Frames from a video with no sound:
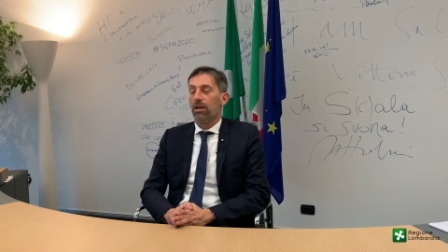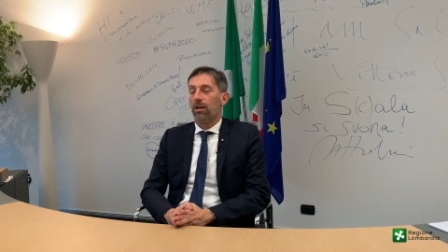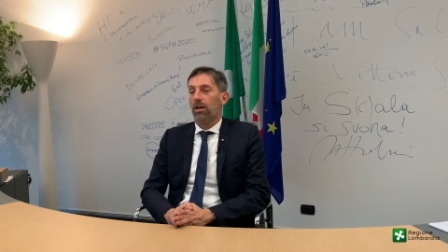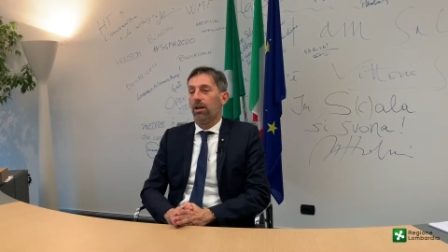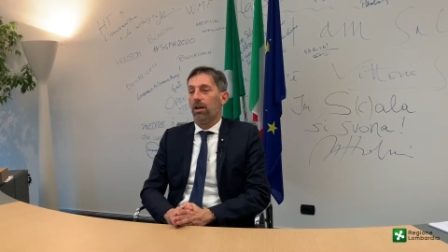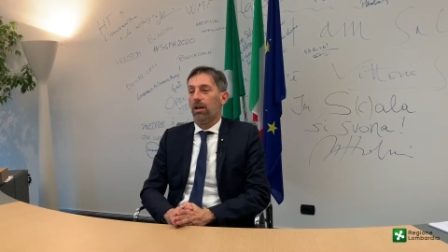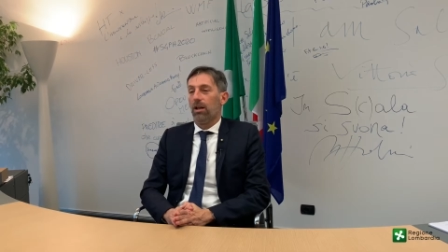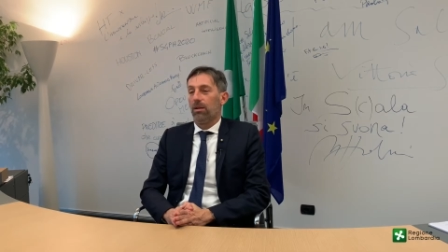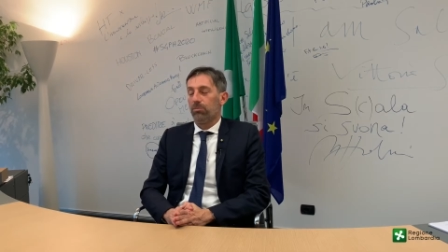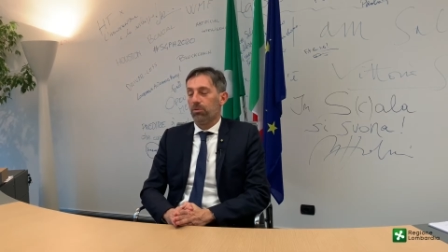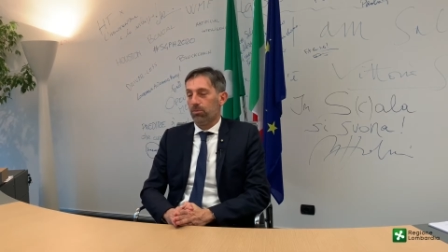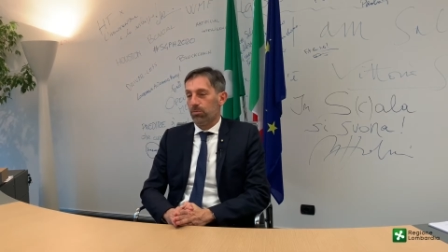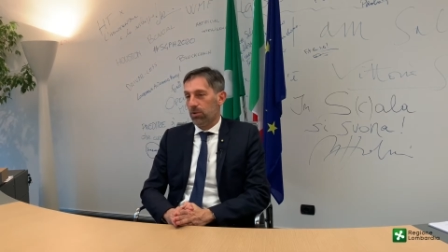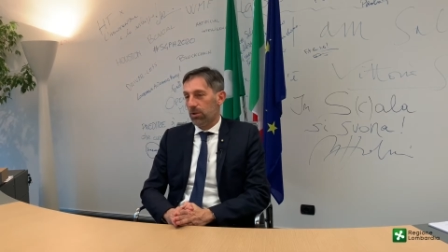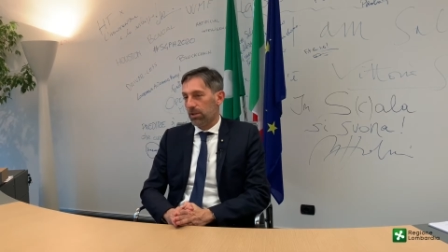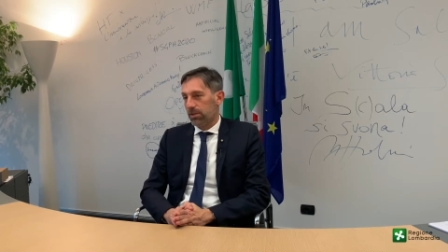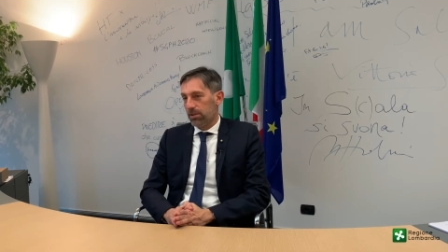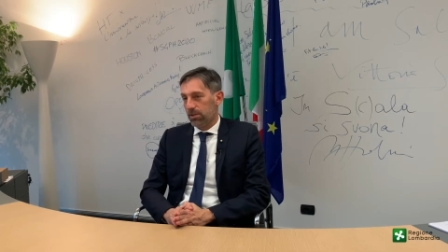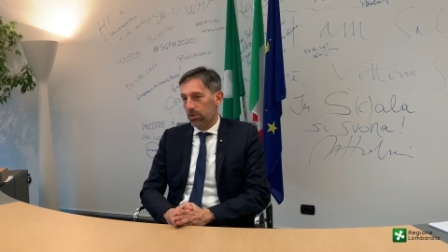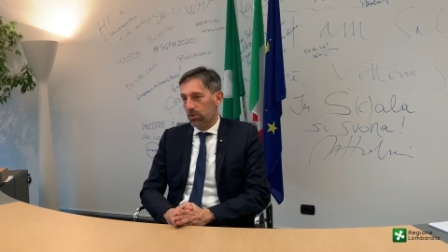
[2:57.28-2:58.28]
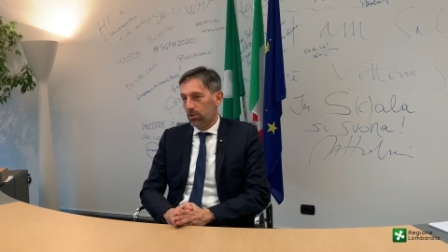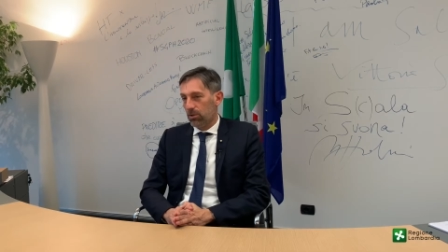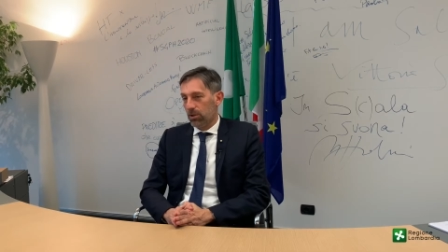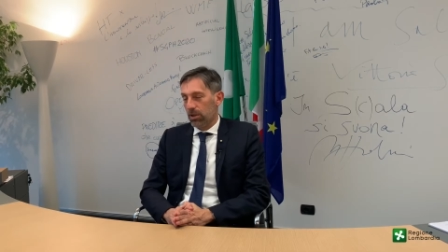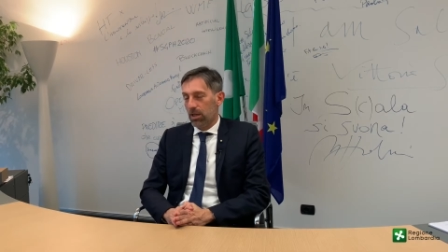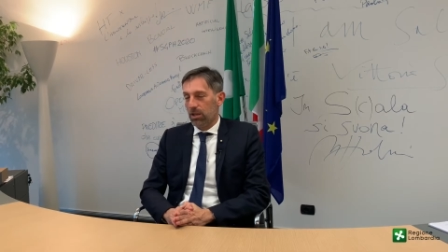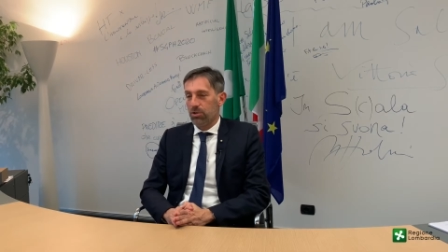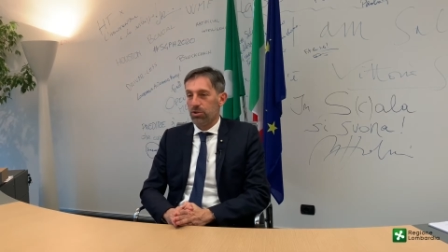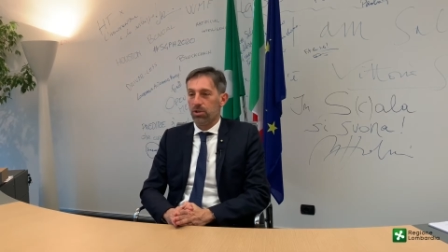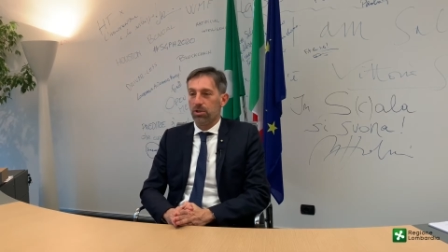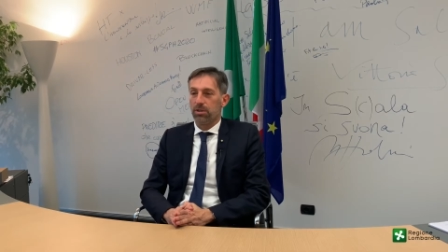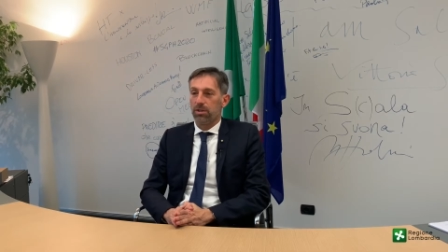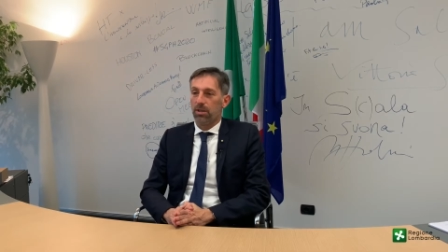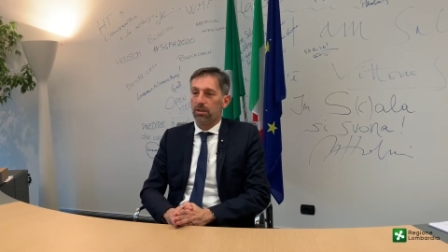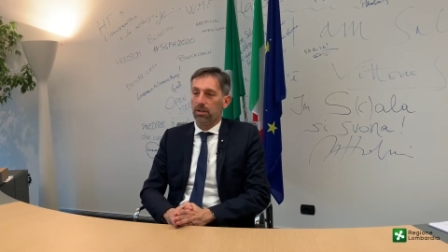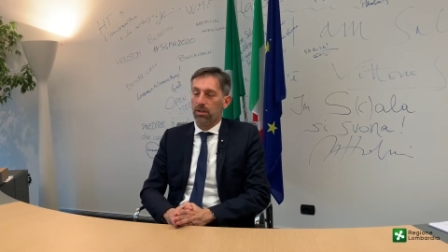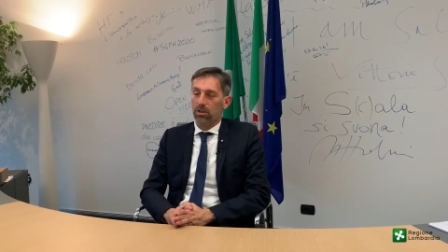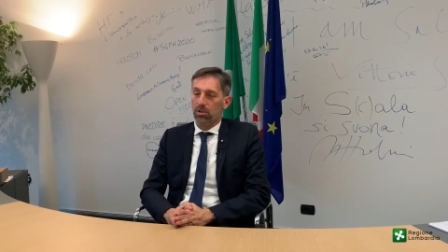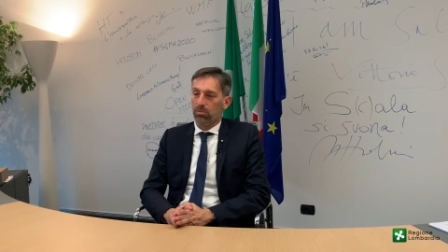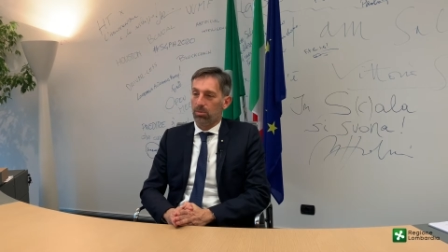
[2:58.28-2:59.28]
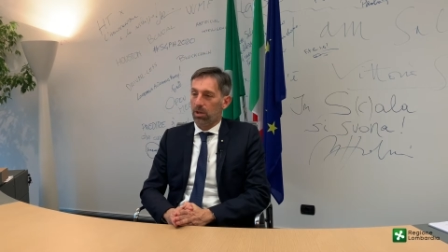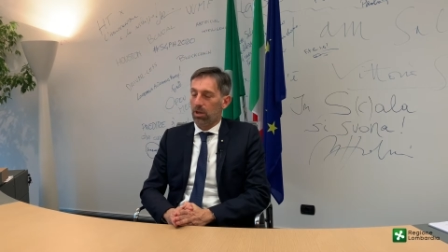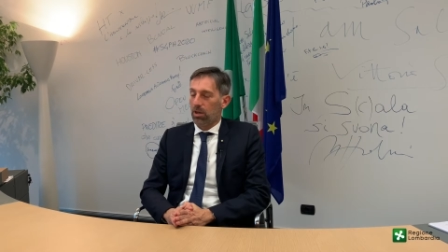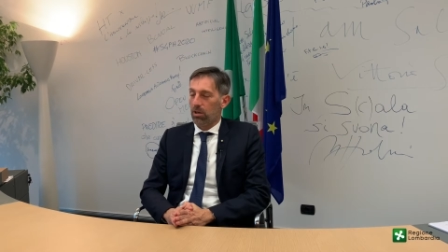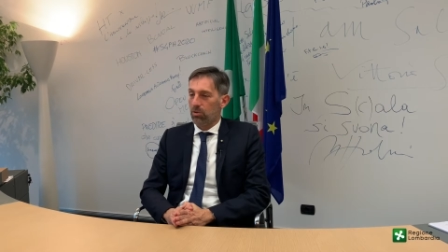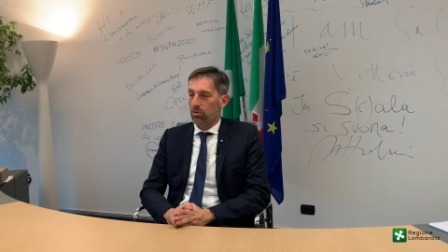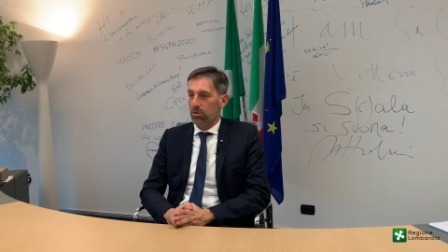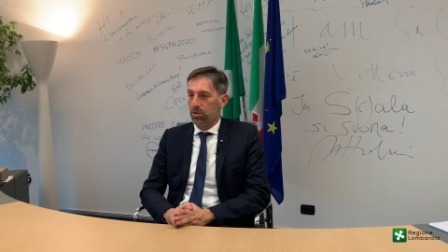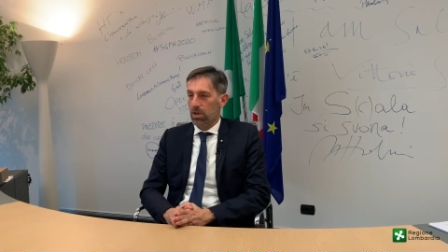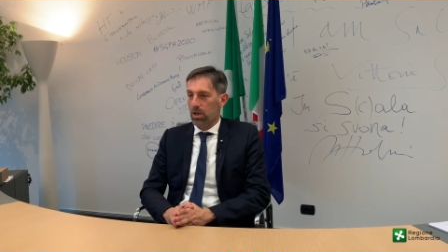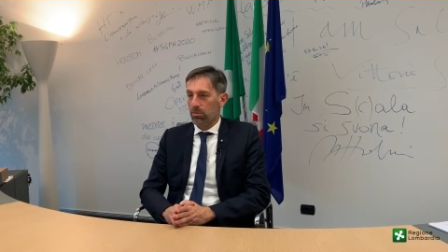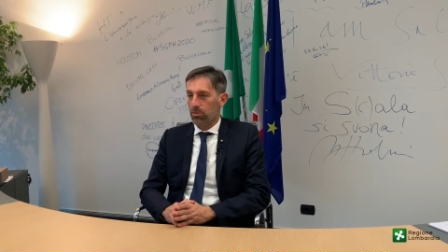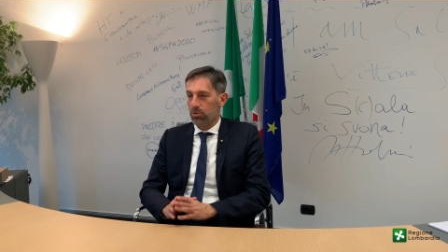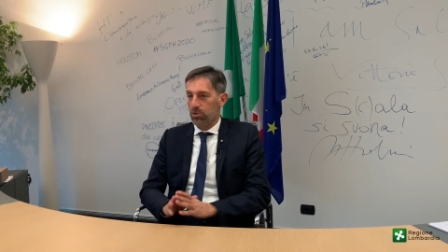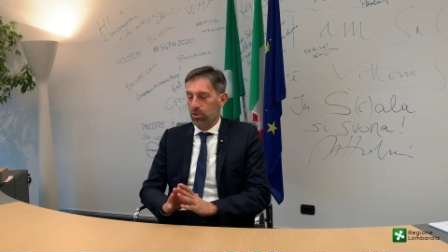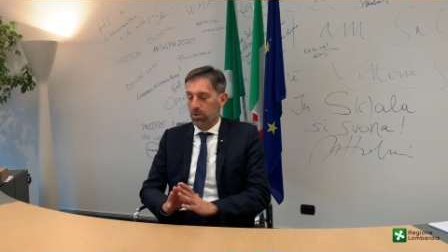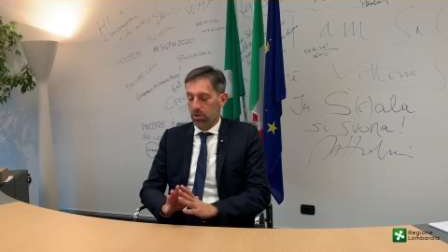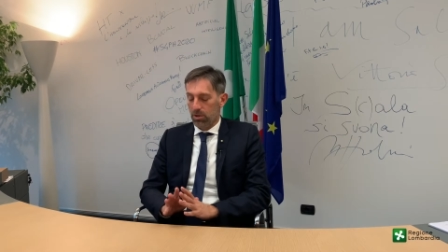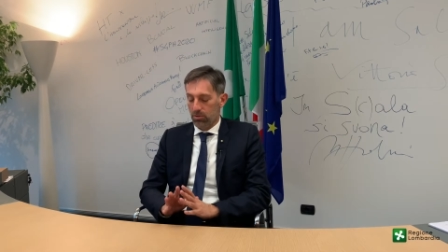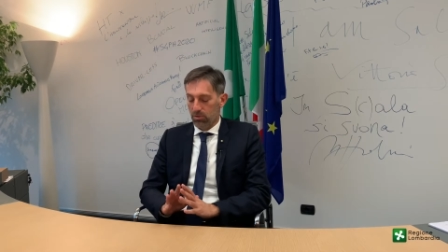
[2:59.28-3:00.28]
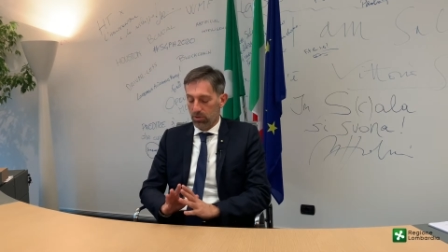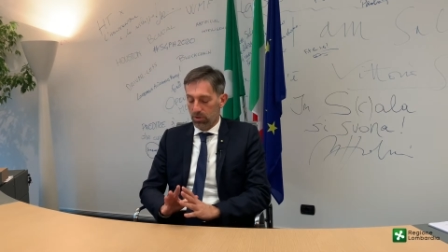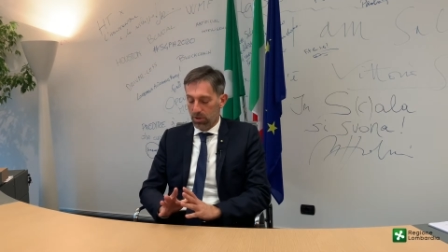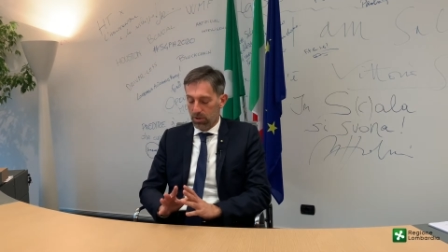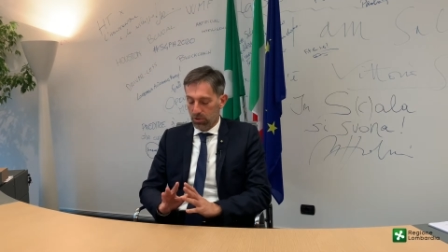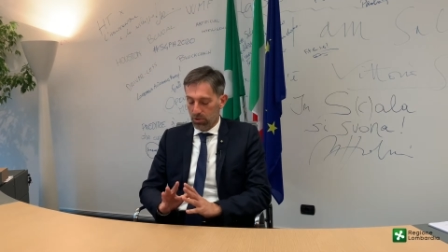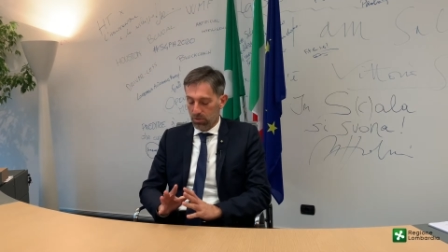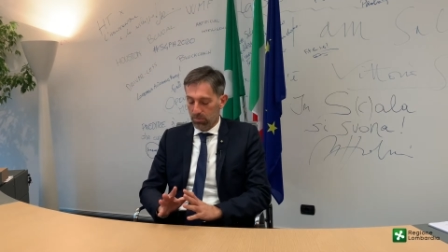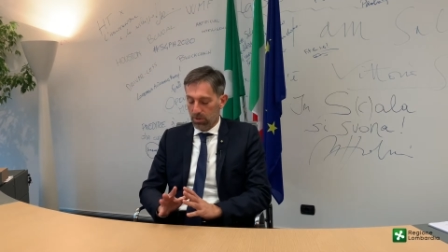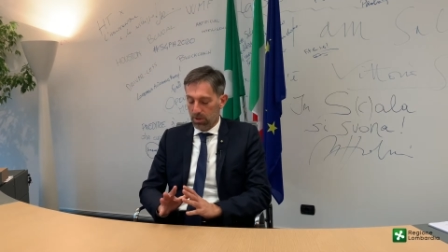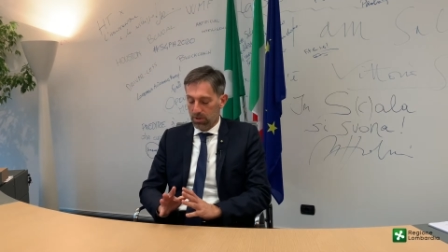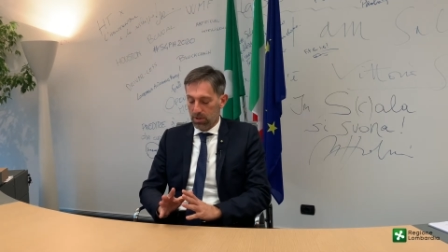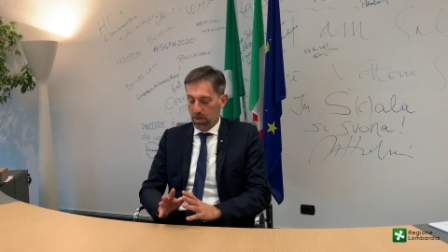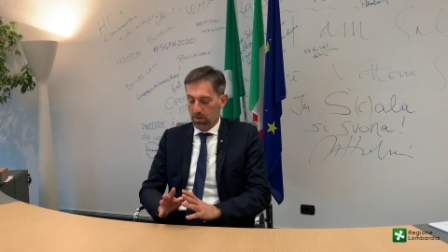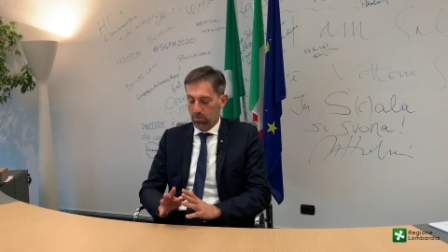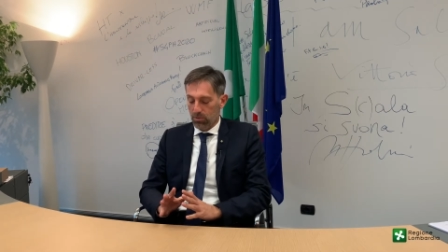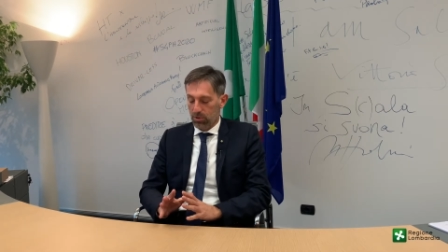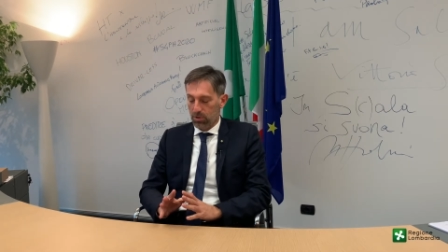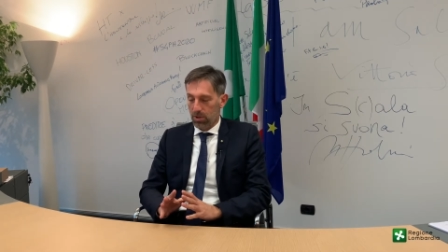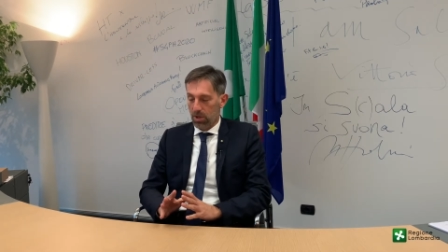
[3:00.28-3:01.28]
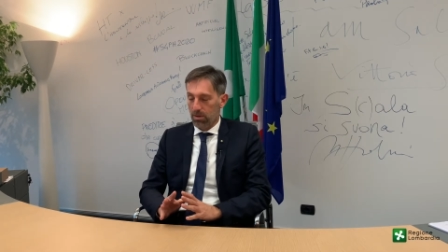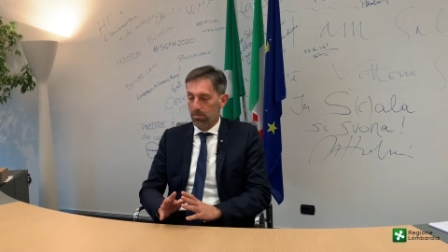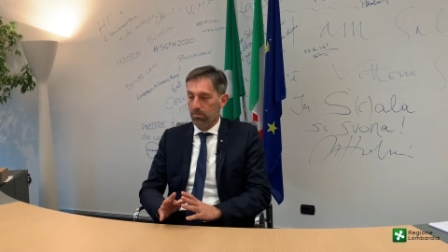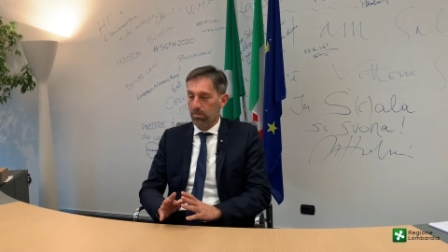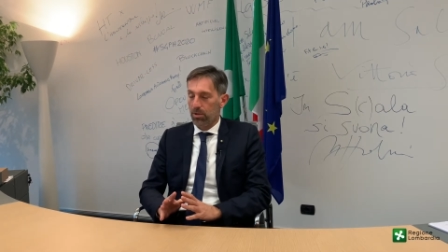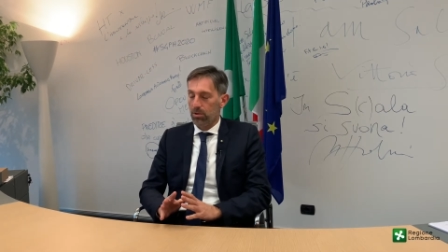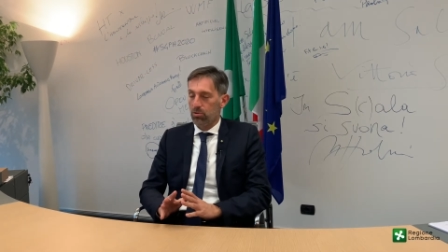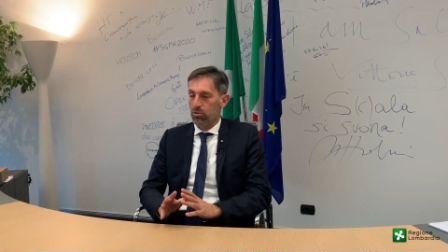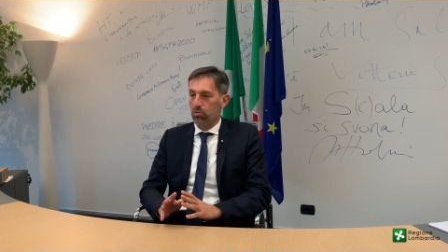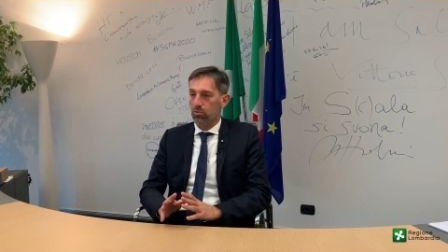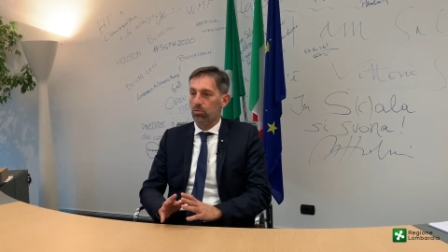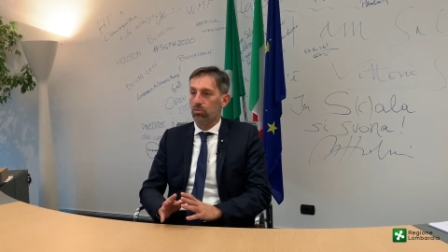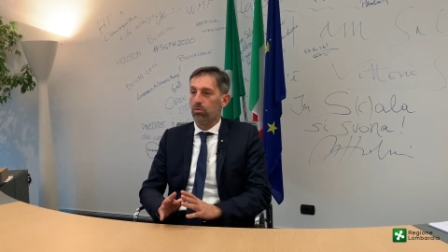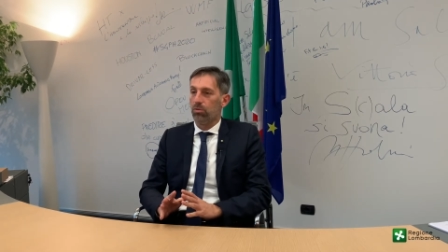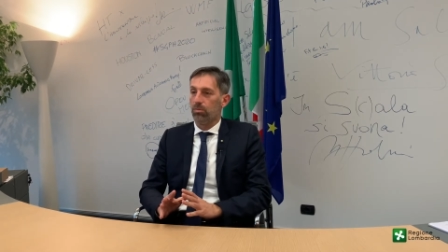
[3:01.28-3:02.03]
alla popolazione, al cittadino, perché ricordiamoci che noi ci basiamo sempre su